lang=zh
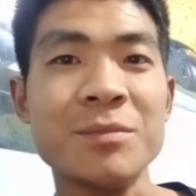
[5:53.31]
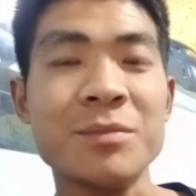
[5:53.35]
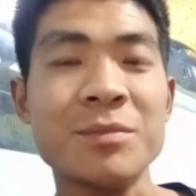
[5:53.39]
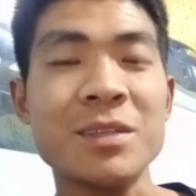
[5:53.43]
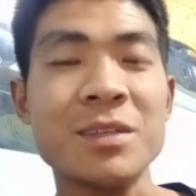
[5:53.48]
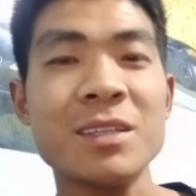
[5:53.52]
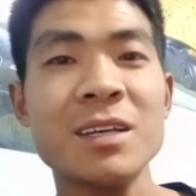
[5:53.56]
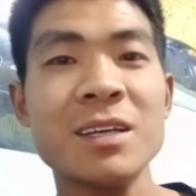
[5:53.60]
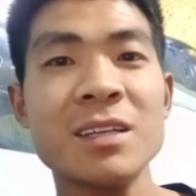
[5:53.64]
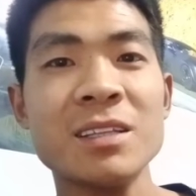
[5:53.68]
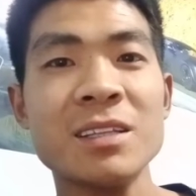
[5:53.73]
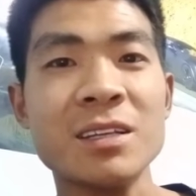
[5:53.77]

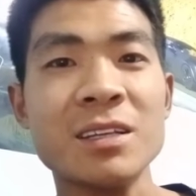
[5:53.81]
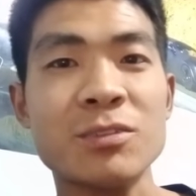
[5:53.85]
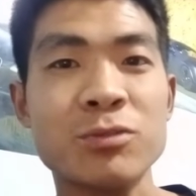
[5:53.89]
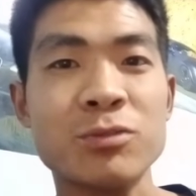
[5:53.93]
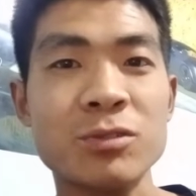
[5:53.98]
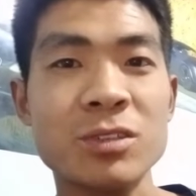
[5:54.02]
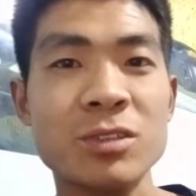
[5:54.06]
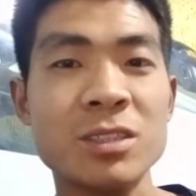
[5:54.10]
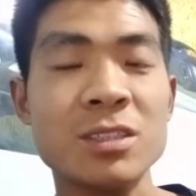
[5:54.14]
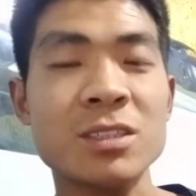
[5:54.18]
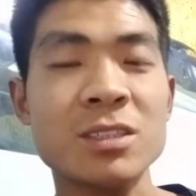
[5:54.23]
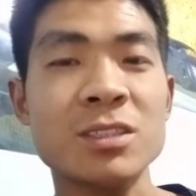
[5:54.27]
明天再
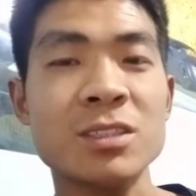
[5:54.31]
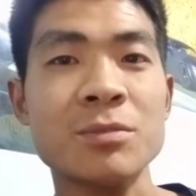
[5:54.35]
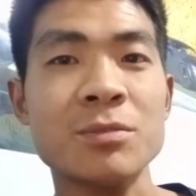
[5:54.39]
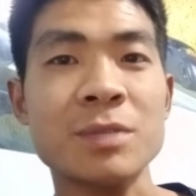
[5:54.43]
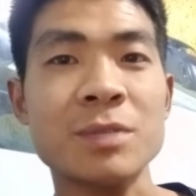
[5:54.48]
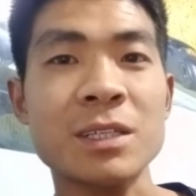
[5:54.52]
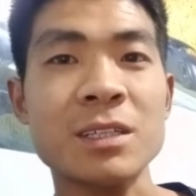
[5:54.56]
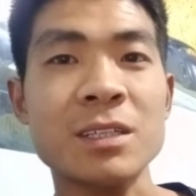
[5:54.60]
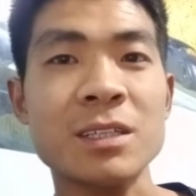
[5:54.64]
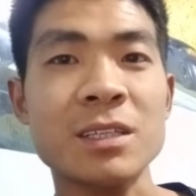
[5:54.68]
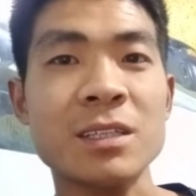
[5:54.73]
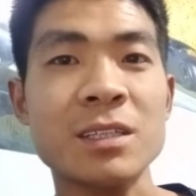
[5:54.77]
出一期视
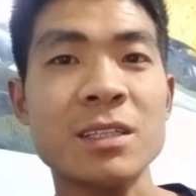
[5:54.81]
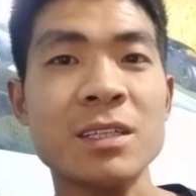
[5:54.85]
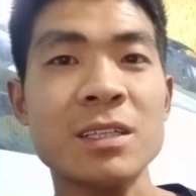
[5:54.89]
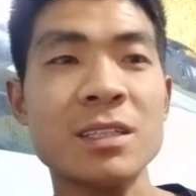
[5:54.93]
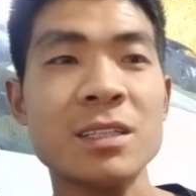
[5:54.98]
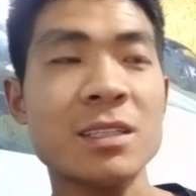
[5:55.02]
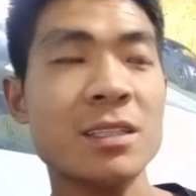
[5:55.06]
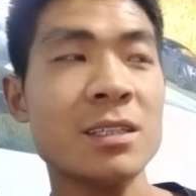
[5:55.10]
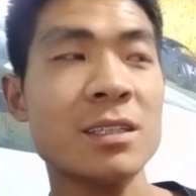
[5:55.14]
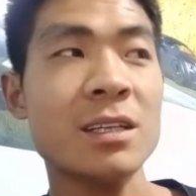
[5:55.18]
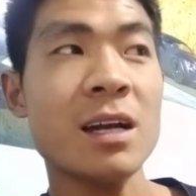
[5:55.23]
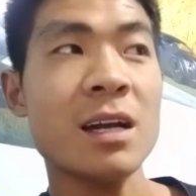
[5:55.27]
频，给
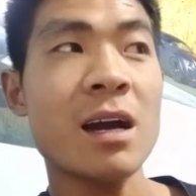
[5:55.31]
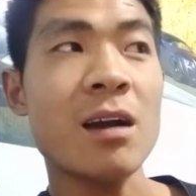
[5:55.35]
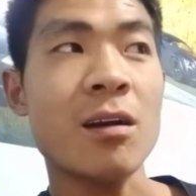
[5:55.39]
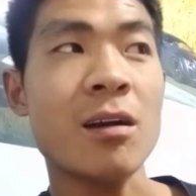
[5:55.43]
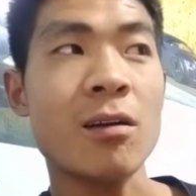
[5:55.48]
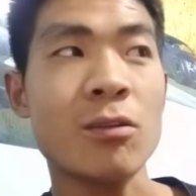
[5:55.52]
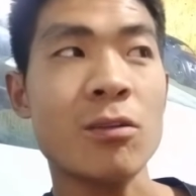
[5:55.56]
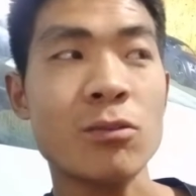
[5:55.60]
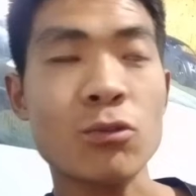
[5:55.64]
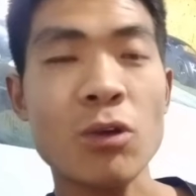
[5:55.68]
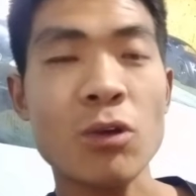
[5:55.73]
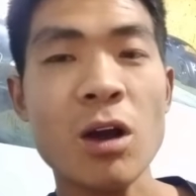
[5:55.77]
它拉
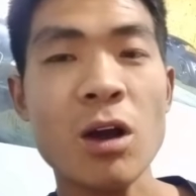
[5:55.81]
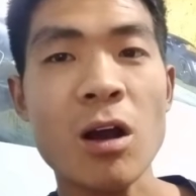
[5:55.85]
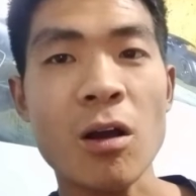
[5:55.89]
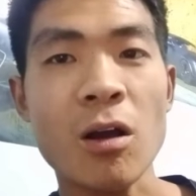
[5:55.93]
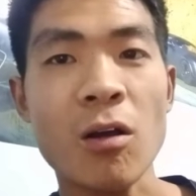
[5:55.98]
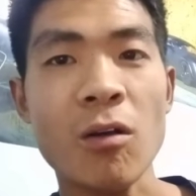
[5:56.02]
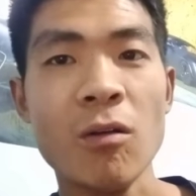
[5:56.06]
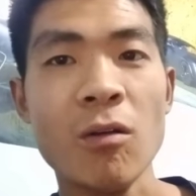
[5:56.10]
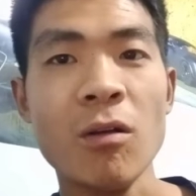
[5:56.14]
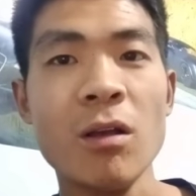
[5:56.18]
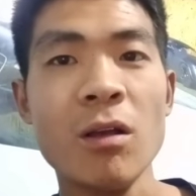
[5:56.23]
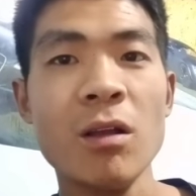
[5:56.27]
好装
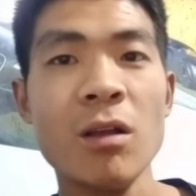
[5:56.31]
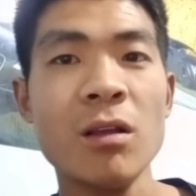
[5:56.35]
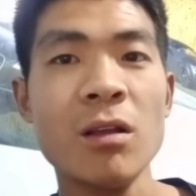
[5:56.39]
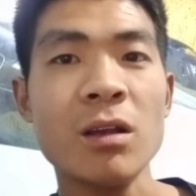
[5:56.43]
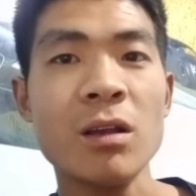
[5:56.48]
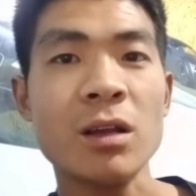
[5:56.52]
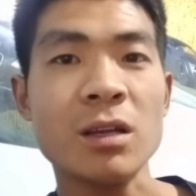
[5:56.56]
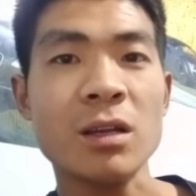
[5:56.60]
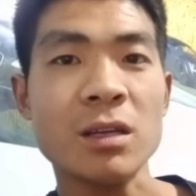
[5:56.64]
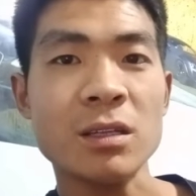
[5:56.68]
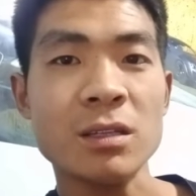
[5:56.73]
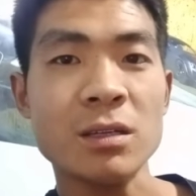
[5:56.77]
好，
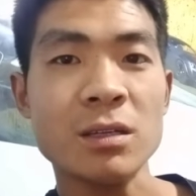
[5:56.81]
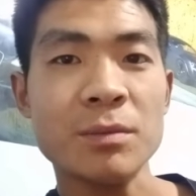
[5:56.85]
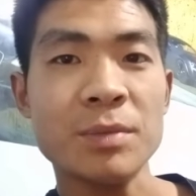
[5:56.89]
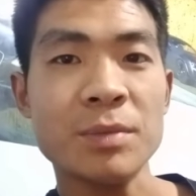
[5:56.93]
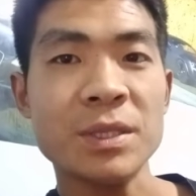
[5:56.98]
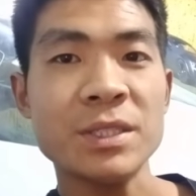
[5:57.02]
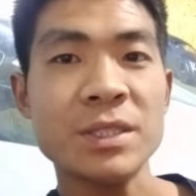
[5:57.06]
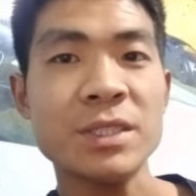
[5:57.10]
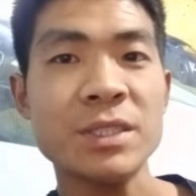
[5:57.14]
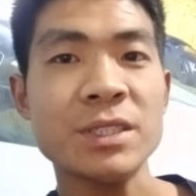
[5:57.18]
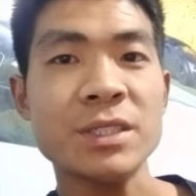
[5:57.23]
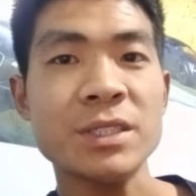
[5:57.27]
给它
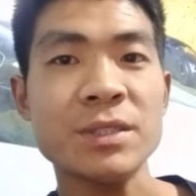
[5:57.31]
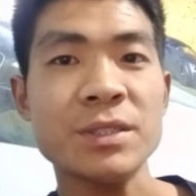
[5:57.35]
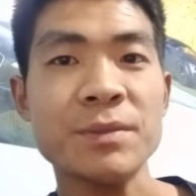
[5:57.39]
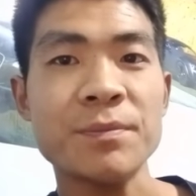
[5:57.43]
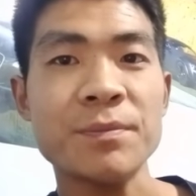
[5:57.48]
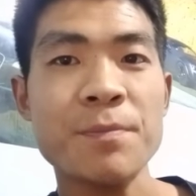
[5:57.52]
喷漆。